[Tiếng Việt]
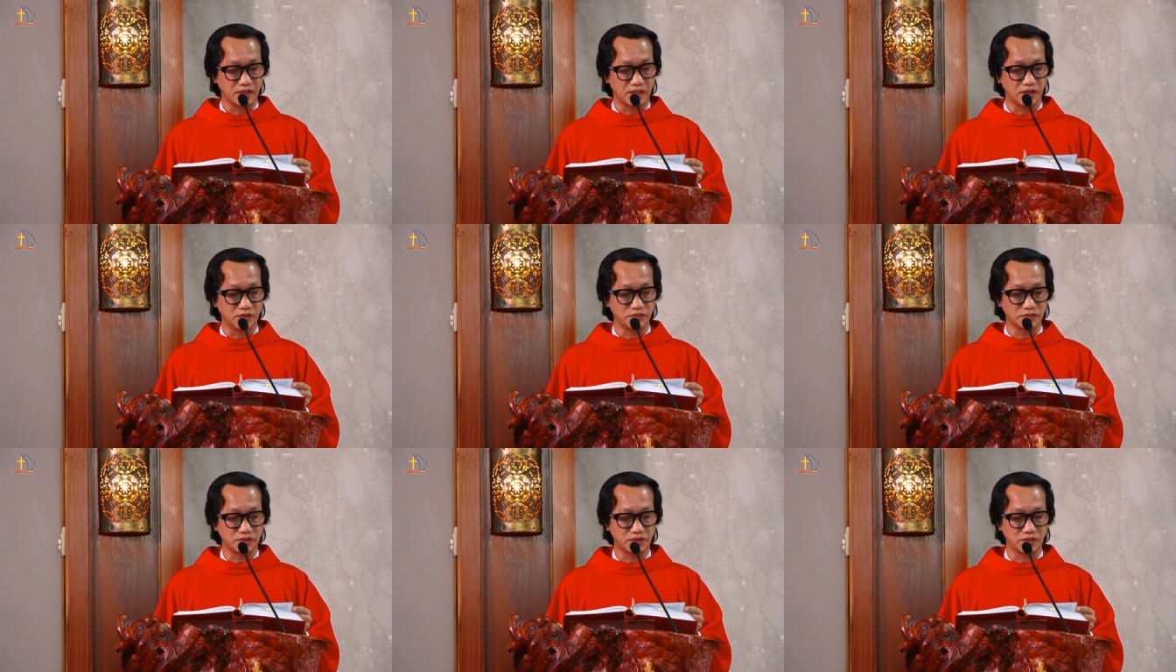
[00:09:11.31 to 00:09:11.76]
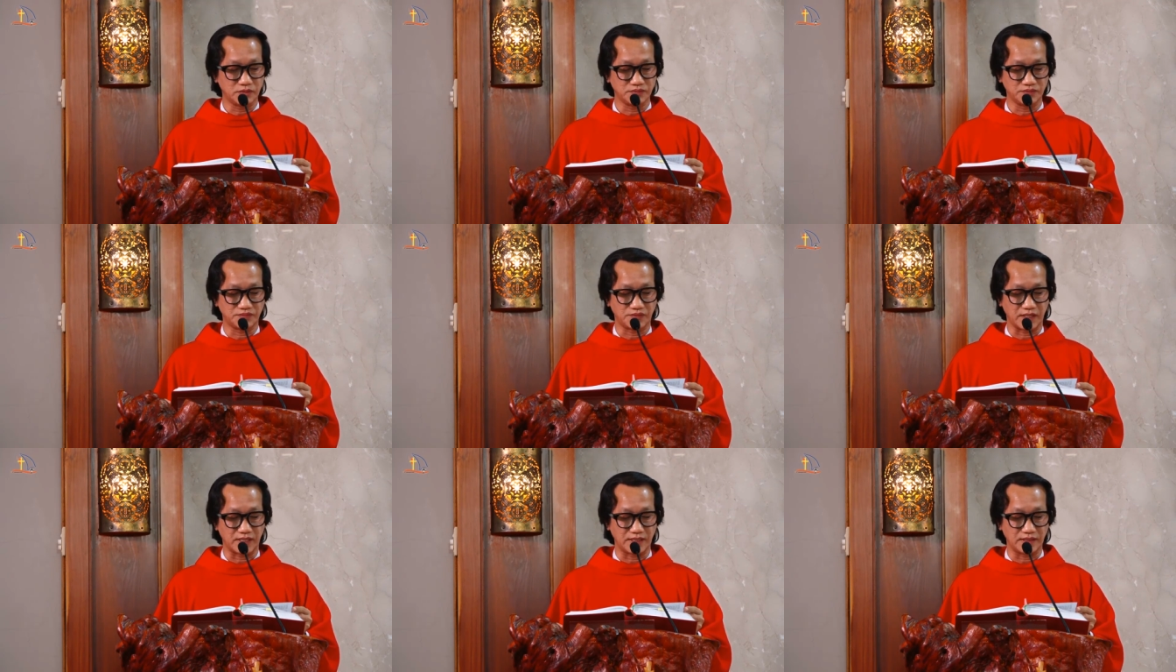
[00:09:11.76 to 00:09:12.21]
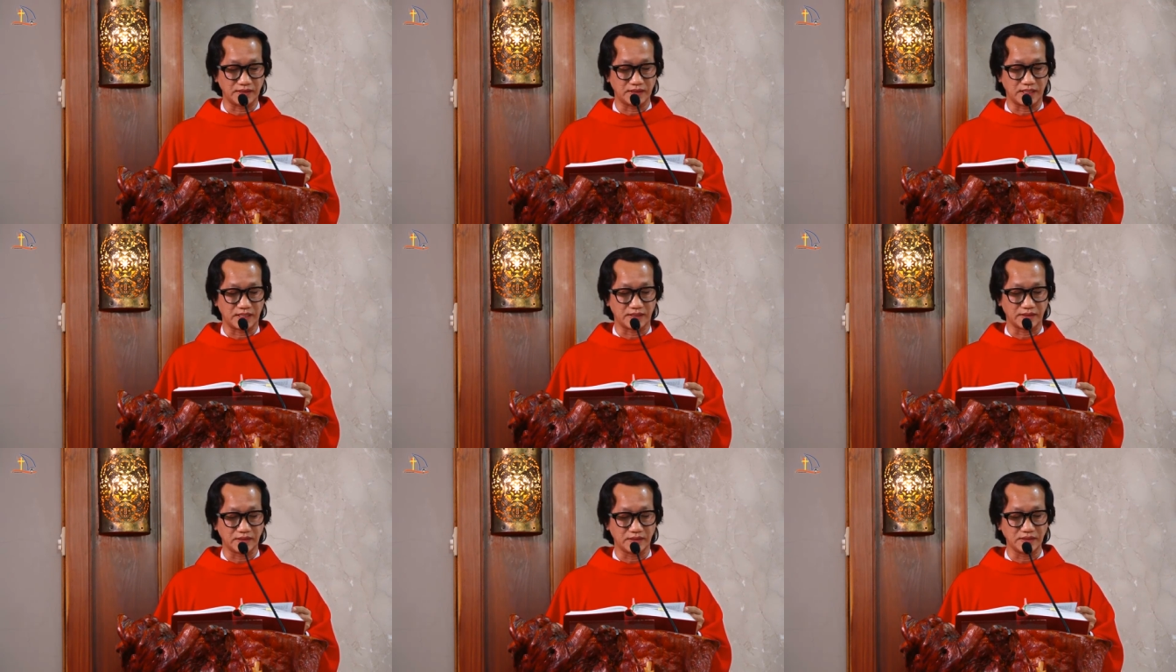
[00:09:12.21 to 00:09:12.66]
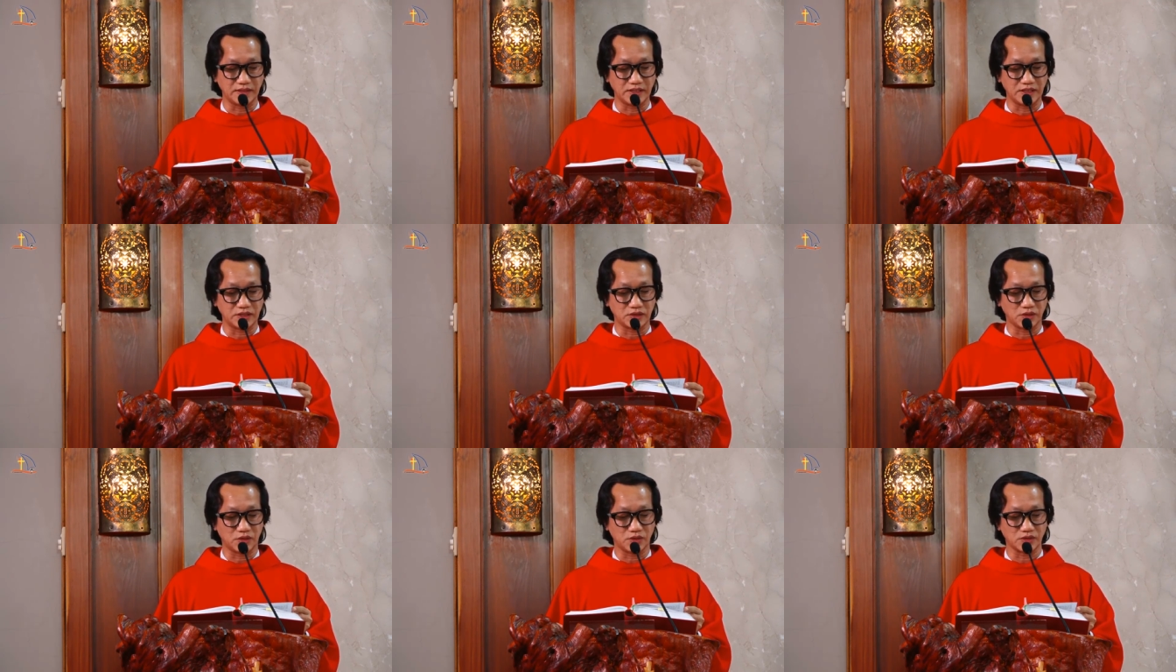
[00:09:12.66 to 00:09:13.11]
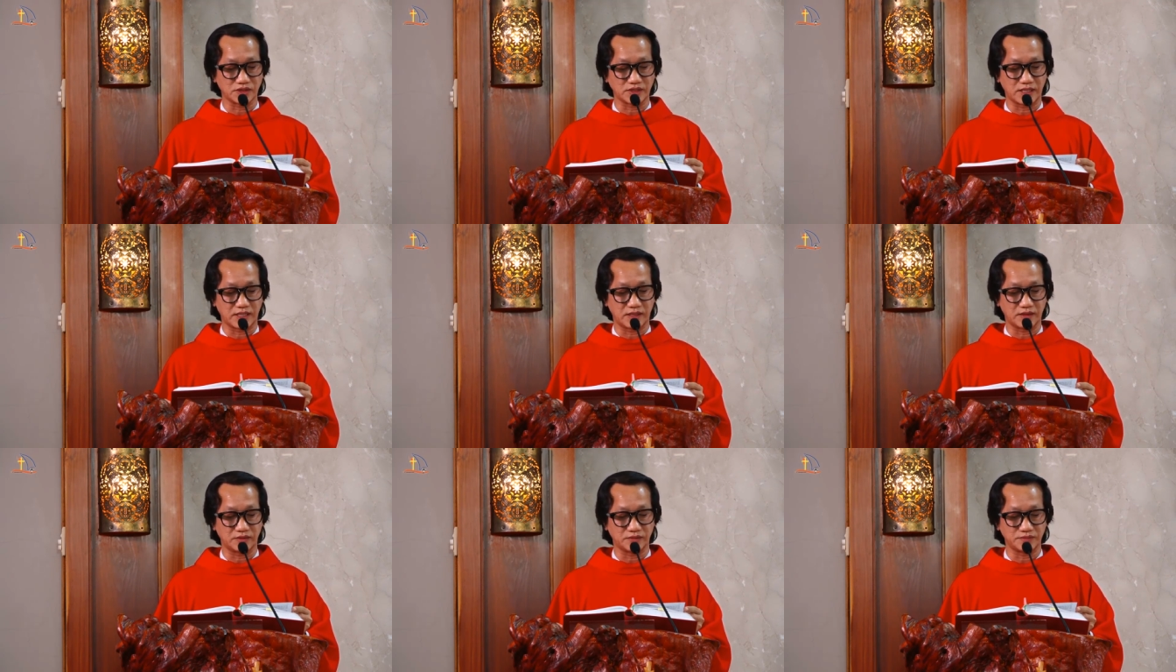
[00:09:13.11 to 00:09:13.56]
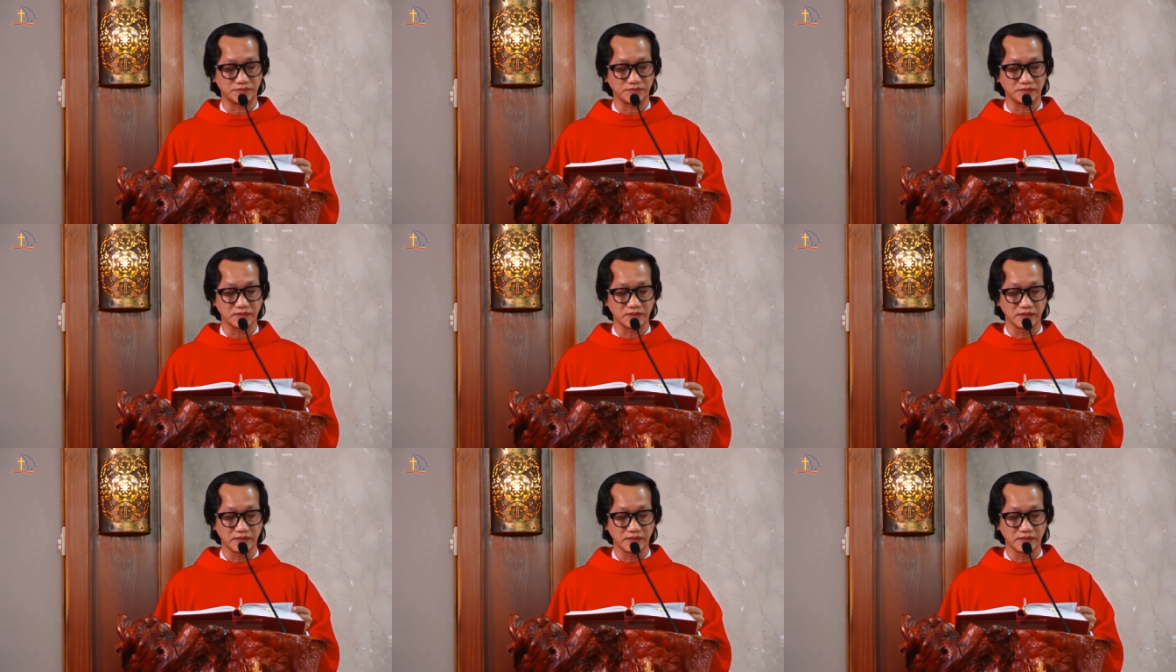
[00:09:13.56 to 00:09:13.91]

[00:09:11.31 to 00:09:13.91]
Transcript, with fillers: Ông không phải là đứng Kitô sao?